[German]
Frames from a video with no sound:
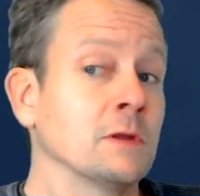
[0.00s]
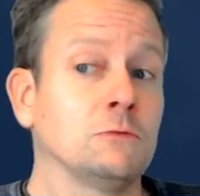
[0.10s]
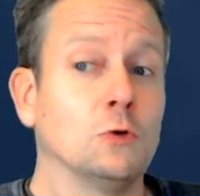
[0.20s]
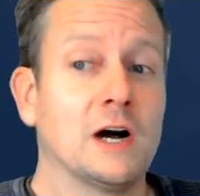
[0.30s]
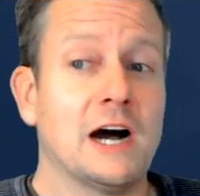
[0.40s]

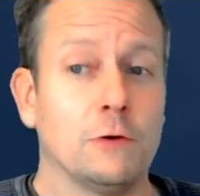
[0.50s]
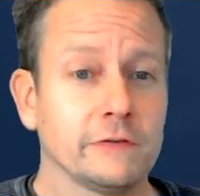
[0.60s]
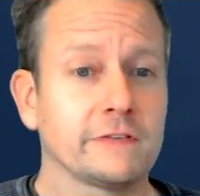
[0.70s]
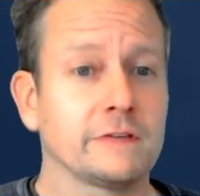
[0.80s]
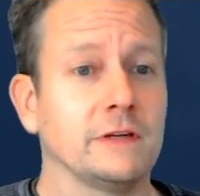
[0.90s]

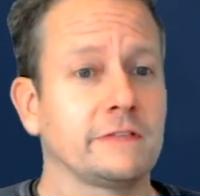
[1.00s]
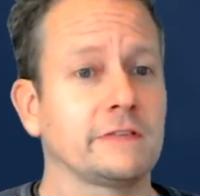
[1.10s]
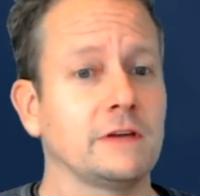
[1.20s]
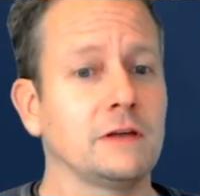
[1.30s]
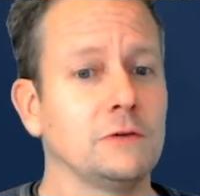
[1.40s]
durchaus es
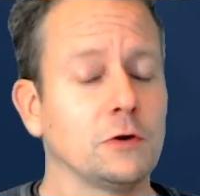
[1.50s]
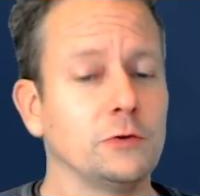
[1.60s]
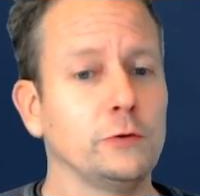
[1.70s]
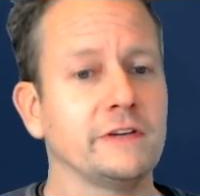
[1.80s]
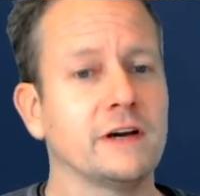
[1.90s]
äh, noch
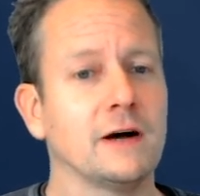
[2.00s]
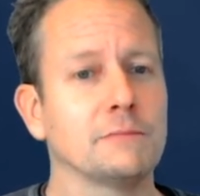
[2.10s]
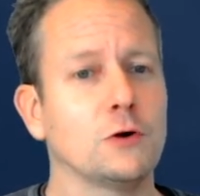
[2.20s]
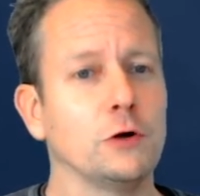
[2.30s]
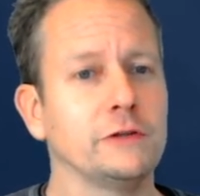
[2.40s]
nötig haben
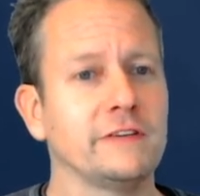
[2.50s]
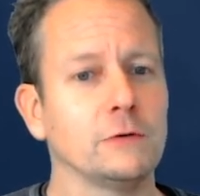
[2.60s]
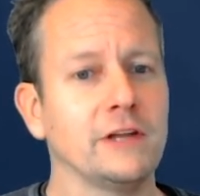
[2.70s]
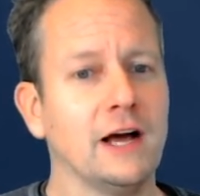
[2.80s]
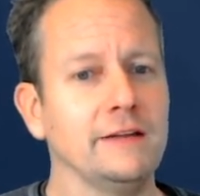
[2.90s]
könnte
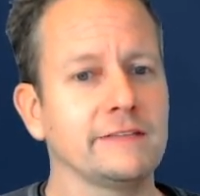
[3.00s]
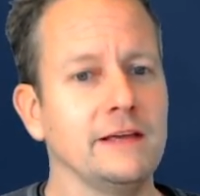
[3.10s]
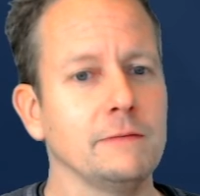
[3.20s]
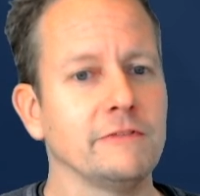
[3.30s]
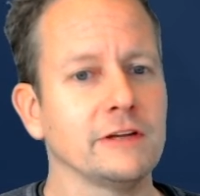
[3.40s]
und alles
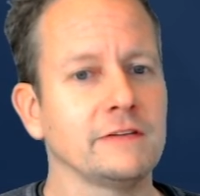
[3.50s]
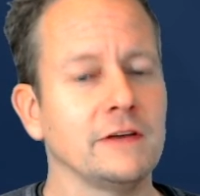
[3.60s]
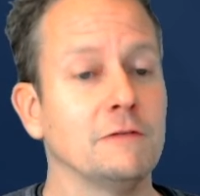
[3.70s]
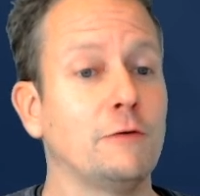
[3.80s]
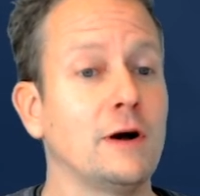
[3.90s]
geben wird
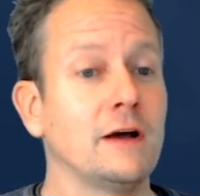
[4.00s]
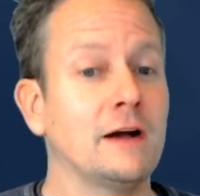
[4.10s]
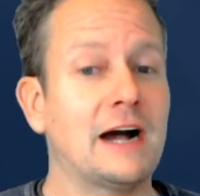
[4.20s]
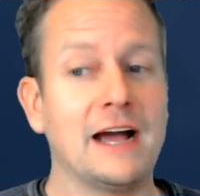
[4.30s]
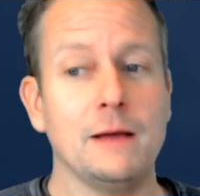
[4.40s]
vor
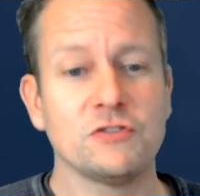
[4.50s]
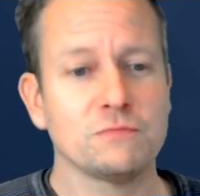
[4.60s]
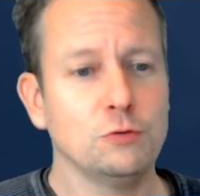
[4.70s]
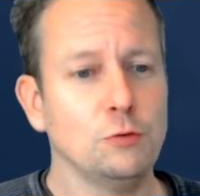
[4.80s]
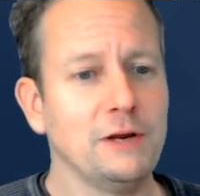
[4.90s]
heimischem
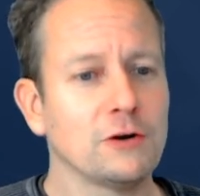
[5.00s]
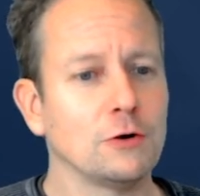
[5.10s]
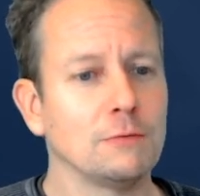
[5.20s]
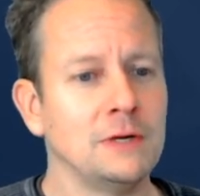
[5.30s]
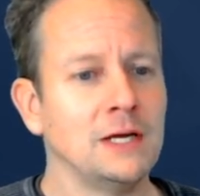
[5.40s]

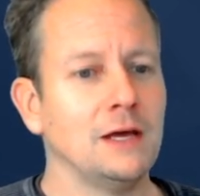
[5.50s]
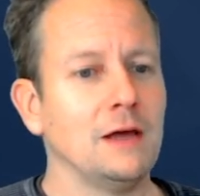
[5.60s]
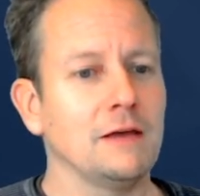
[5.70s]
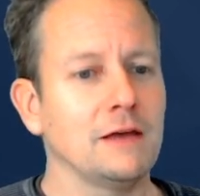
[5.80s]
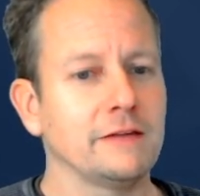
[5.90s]
Publikum,
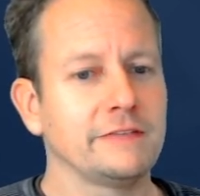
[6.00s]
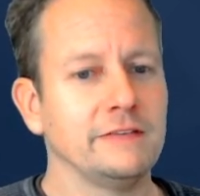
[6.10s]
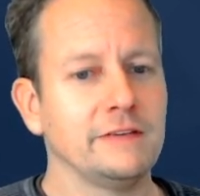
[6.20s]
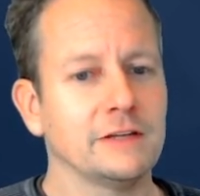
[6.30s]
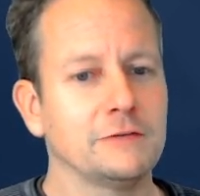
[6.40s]
äh, sind
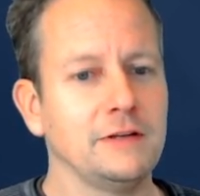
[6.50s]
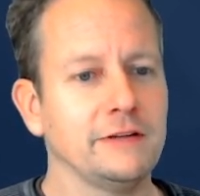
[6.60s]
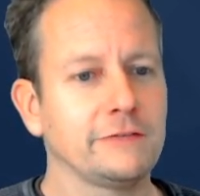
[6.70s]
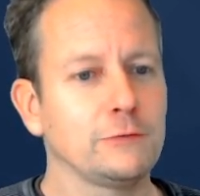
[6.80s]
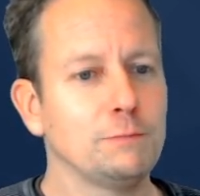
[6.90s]
sie
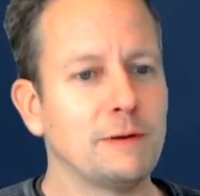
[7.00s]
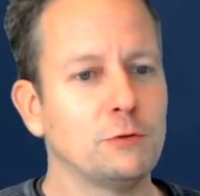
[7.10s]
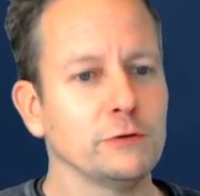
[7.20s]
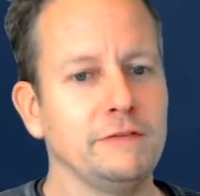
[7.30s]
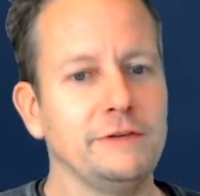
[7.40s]
natürlich super
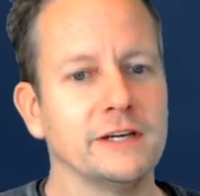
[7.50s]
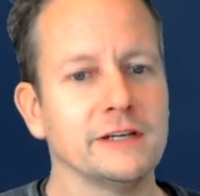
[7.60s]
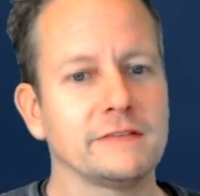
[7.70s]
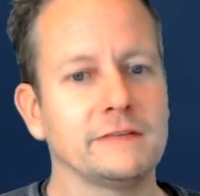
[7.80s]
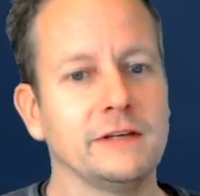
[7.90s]

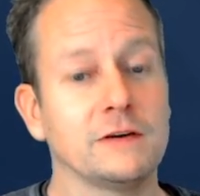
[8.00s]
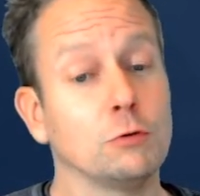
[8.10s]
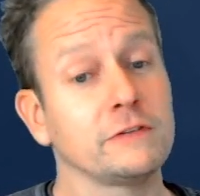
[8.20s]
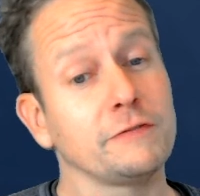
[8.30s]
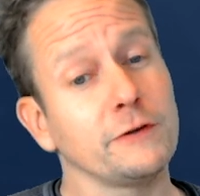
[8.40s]
motiviert. Die
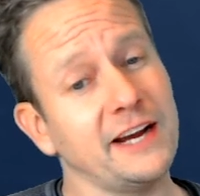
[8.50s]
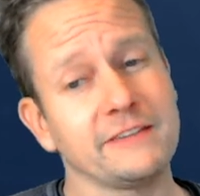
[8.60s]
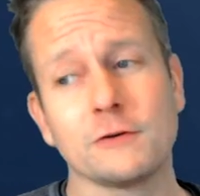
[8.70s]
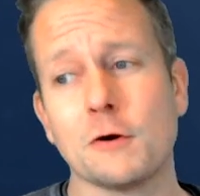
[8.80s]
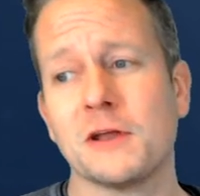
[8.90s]
Quote von
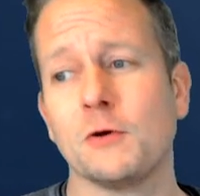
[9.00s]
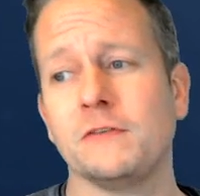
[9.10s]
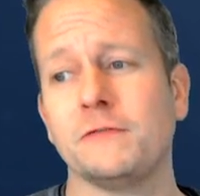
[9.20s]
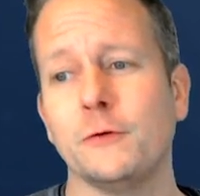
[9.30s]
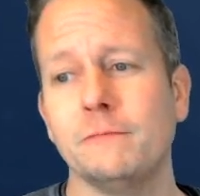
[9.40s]

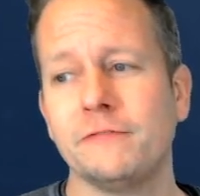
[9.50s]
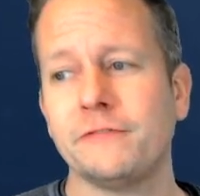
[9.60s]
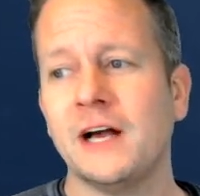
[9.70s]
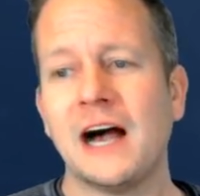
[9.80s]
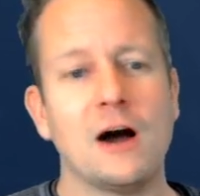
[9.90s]
1,95
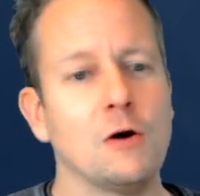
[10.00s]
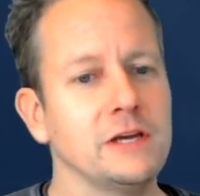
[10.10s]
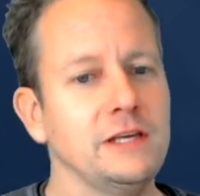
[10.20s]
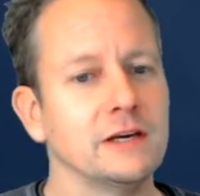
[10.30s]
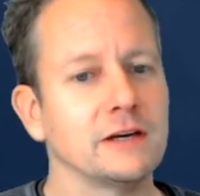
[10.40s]
auch
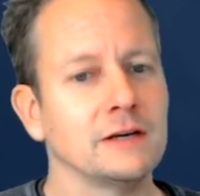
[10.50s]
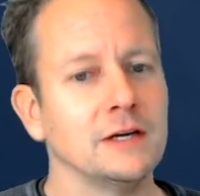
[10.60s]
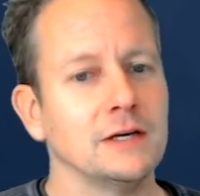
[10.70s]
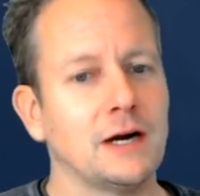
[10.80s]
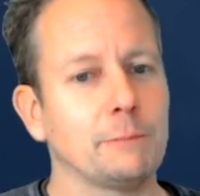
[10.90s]
hier
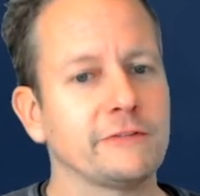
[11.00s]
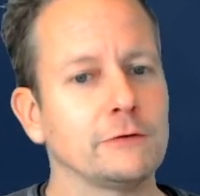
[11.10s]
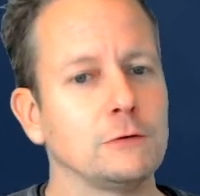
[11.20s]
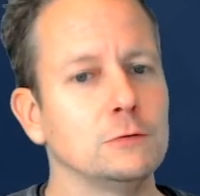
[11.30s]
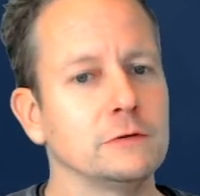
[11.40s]

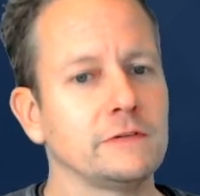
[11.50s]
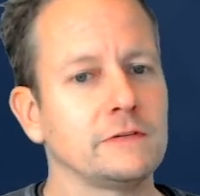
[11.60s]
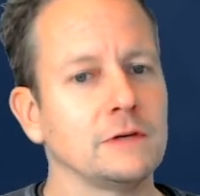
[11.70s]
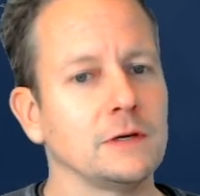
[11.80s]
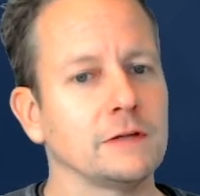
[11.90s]
absolut
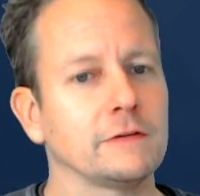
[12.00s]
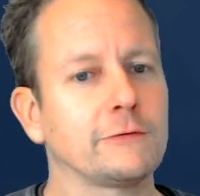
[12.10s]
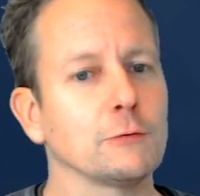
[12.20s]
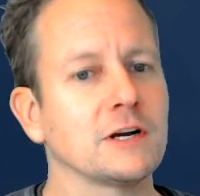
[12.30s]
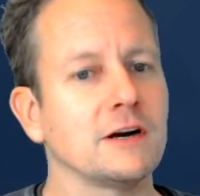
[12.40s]

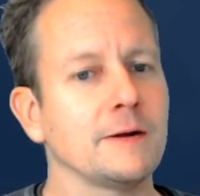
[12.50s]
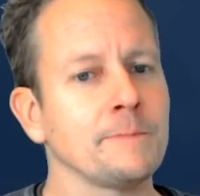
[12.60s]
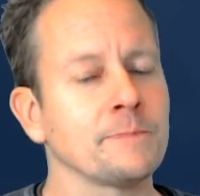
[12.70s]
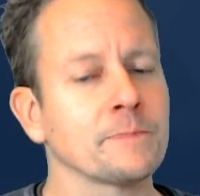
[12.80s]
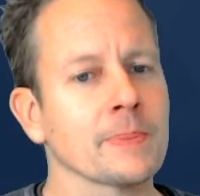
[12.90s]
Zucker
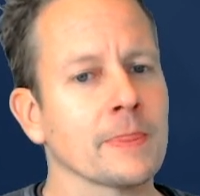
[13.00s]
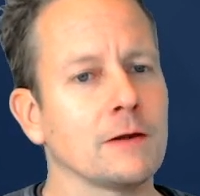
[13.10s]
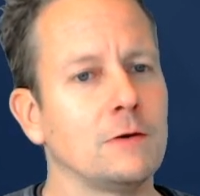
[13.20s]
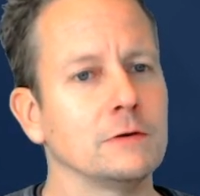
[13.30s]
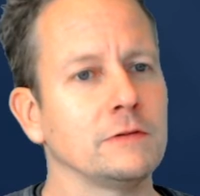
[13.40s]

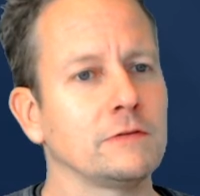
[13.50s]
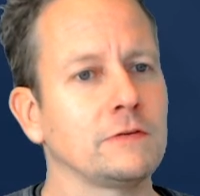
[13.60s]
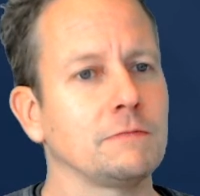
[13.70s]
und